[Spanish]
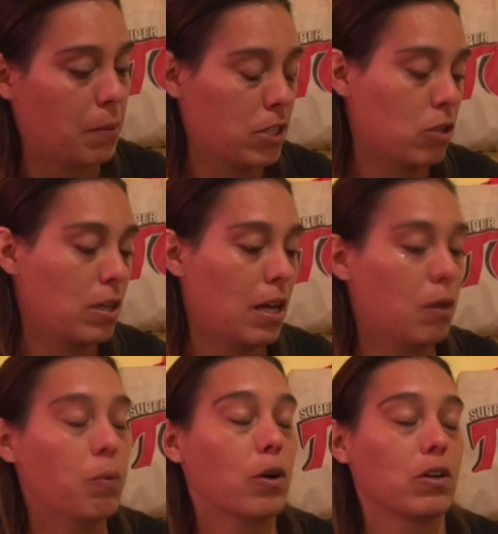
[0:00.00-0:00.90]
la mayoría
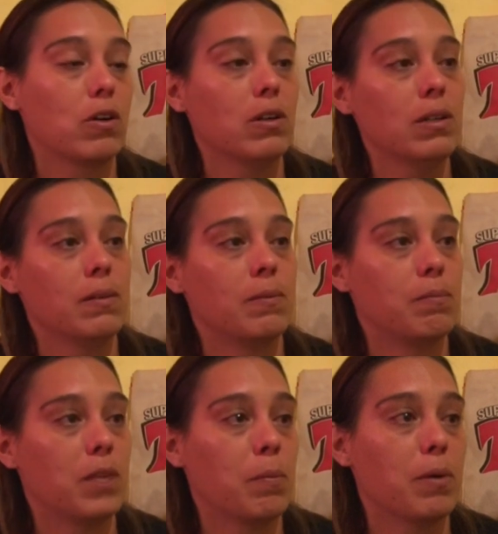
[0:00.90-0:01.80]
los borró,
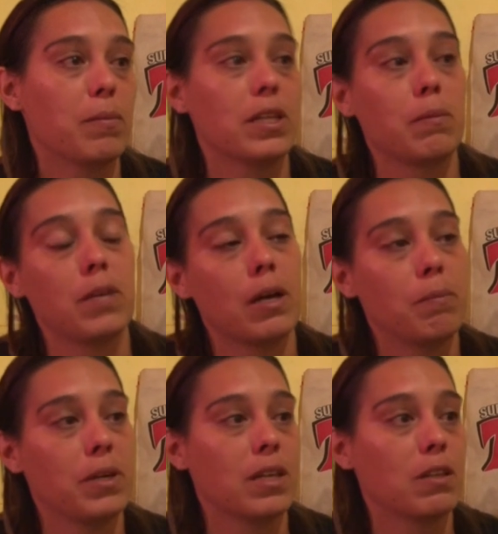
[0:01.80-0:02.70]
después me terminaban
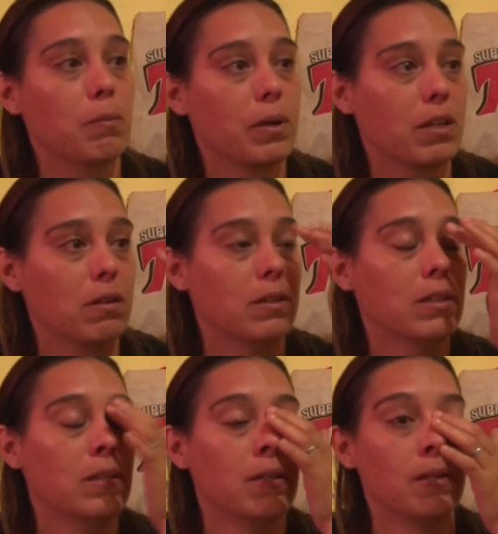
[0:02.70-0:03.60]
pidiendo perdón.
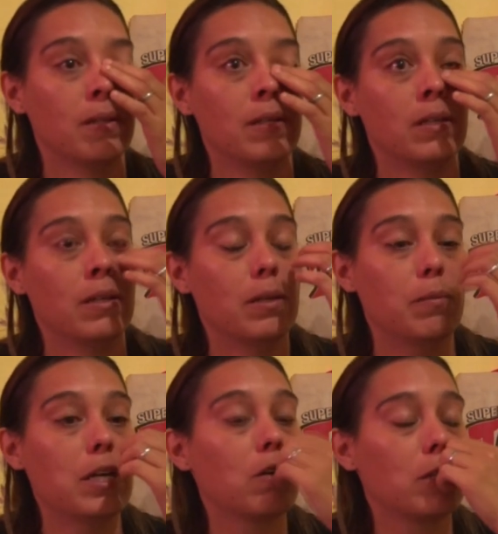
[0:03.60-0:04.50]

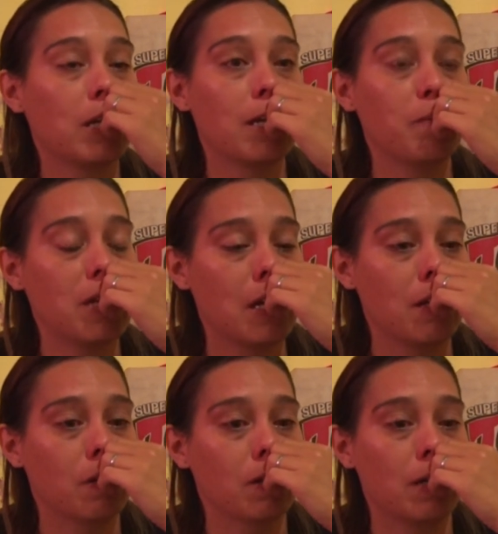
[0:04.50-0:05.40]
Mi hijo tiene
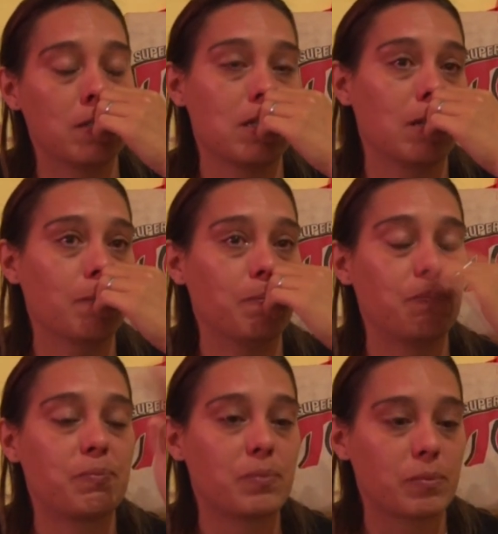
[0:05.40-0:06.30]
miedo, así.
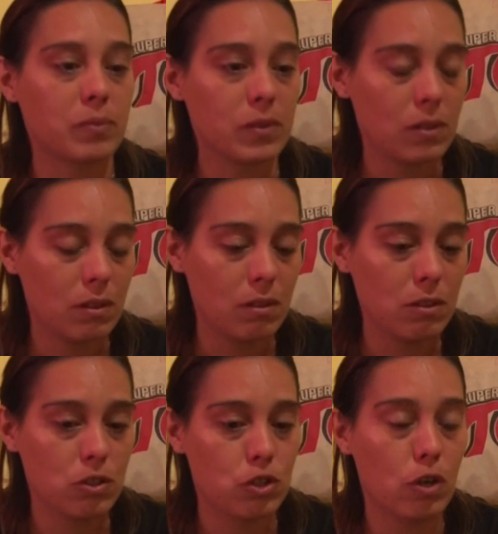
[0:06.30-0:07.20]

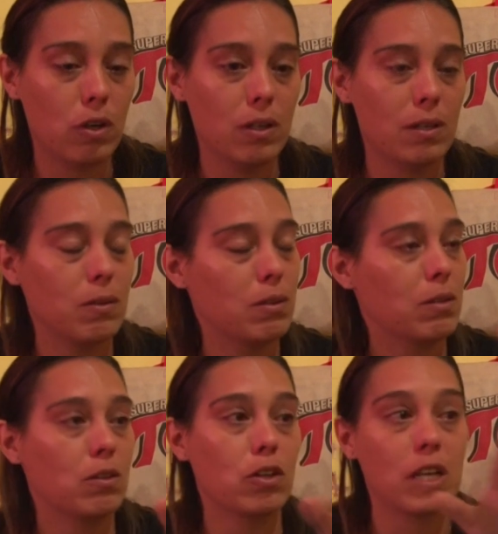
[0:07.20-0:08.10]
Yo
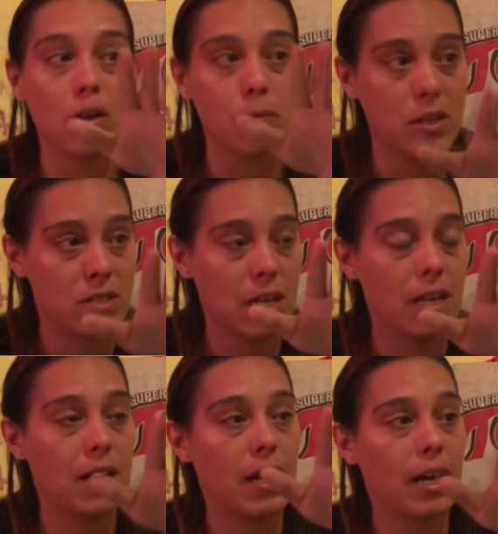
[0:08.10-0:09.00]
no tengo miedo de
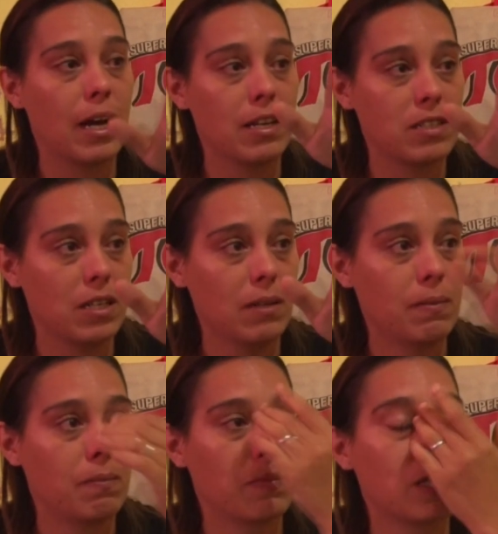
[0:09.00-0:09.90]
salir a la calle,
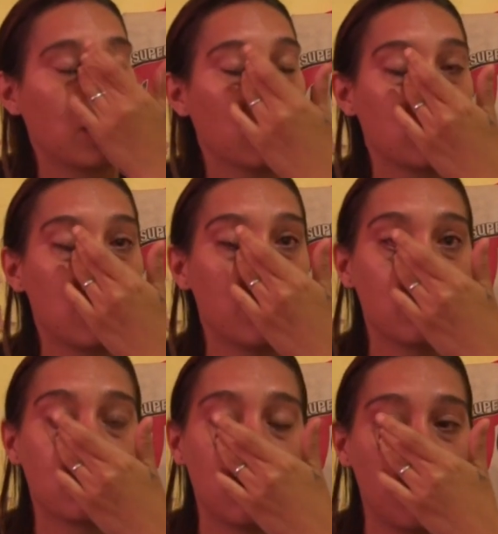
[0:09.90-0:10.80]
quiero
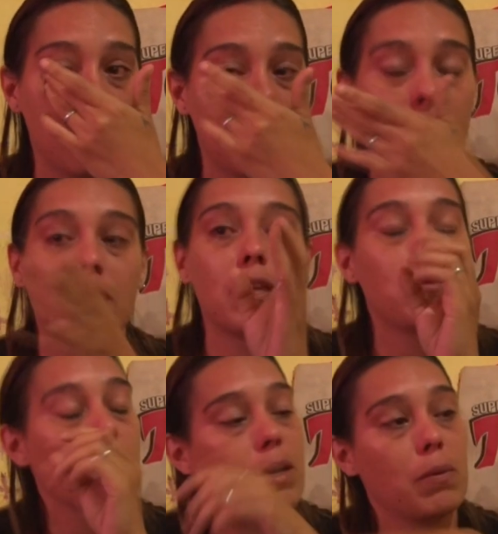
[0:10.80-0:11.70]
solamente que esta
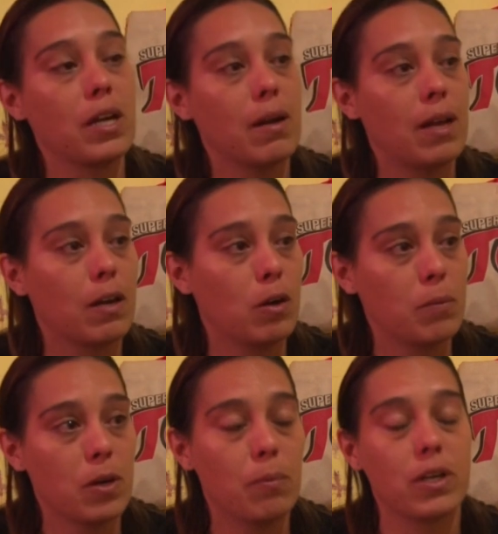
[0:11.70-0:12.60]
mujer venga a hablar
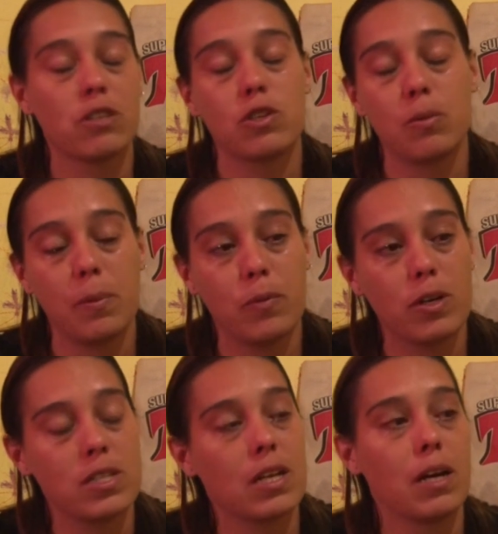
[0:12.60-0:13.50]
conmigo porque yo no me puedo
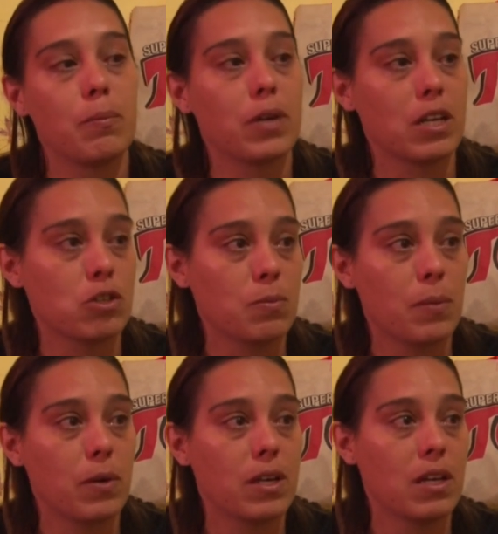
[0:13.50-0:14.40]
acercar porque ellos me
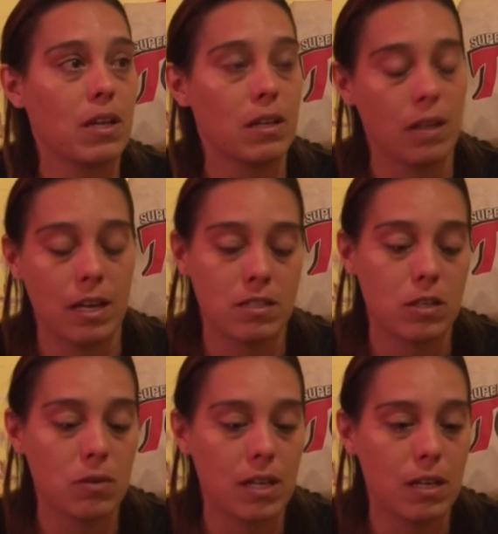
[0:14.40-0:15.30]
pueden eh,
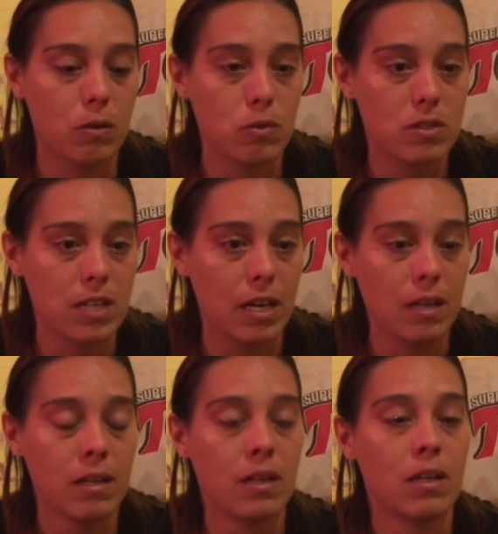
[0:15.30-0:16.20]
hacer una denuncia
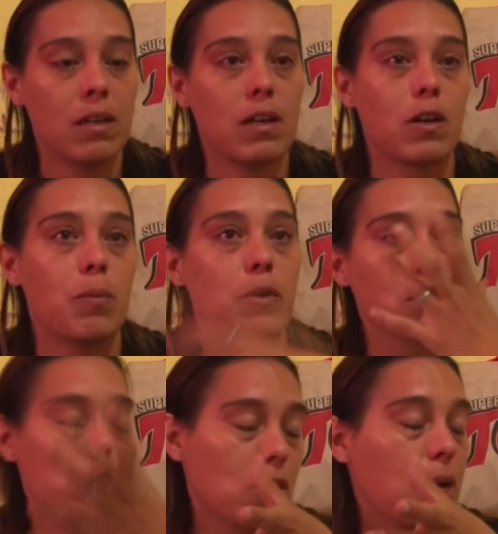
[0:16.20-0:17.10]
como
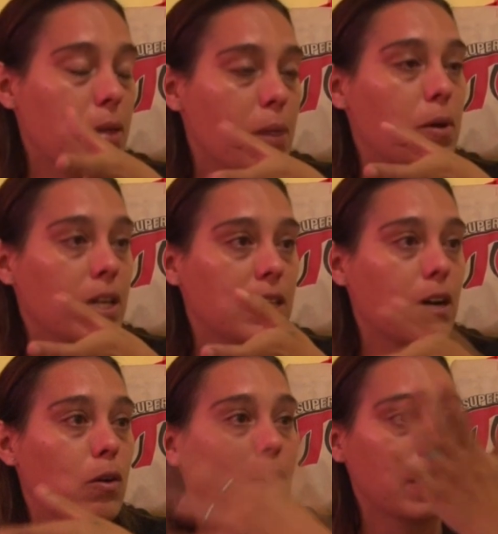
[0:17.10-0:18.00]
que yo la había
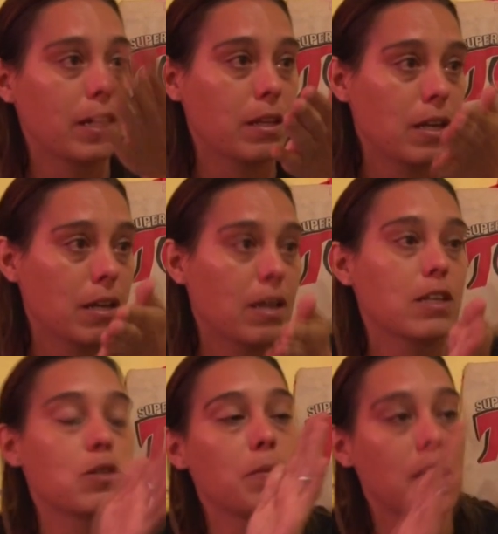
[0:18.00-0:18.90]
molestado o agredir.
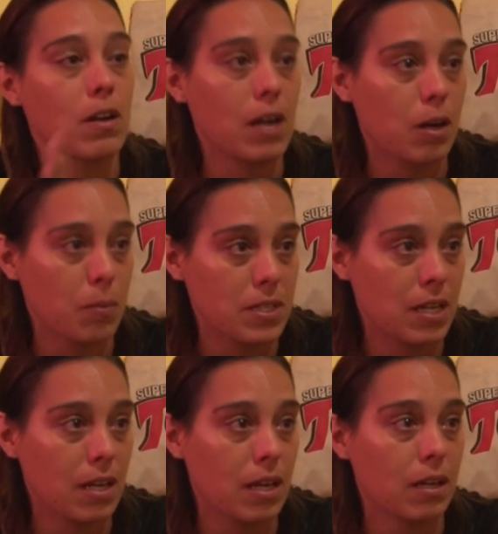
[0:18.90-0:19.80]
Eso me dijeron en la
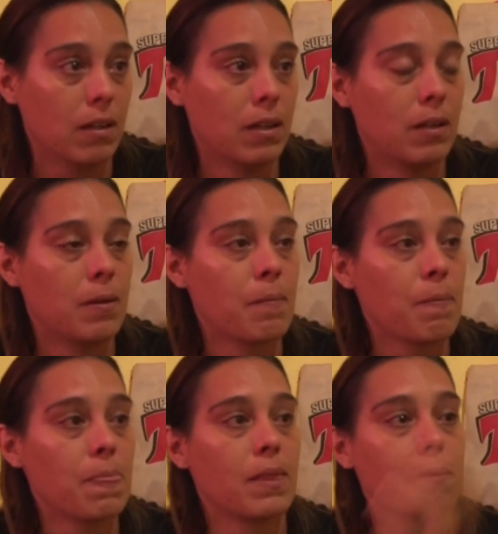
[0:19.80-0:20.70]
comisaría. Vos, Cecilia,
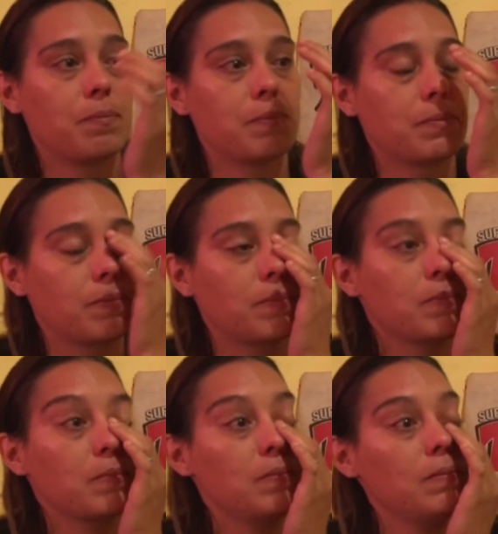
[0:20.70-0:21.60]
lo que estás pidiendo
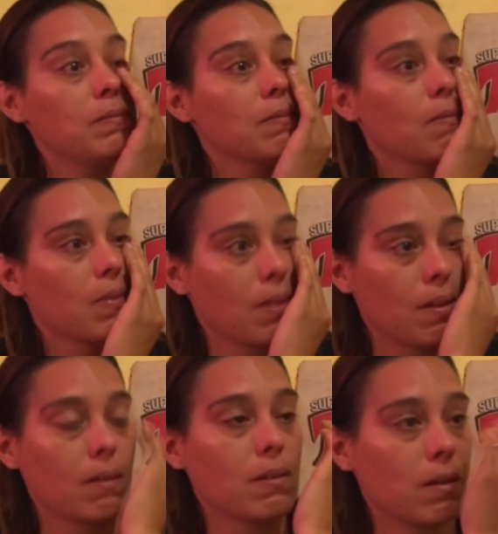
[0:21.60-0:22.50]
entonces es
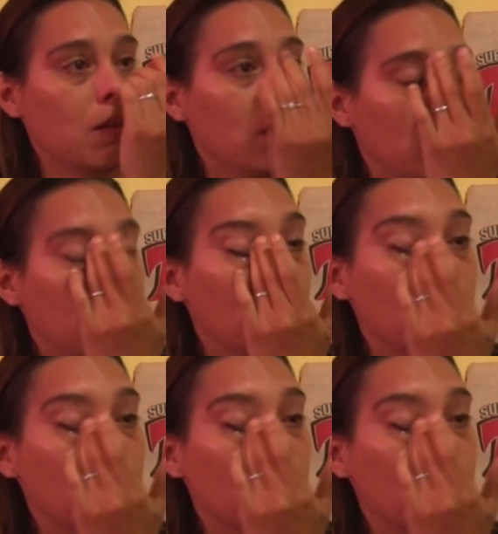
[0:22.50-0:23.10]
una charla.